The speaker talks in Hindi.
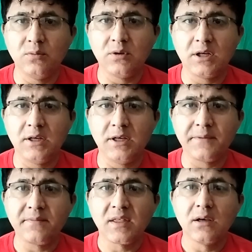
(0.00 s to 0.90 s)
नून के
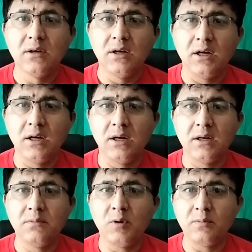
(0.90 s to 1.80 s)
लिए
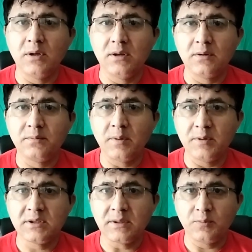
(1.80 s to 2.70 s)

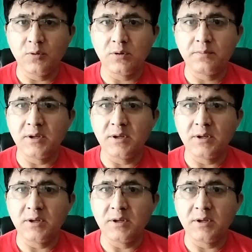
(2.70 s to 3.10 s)
पब्लिक सपोर्ट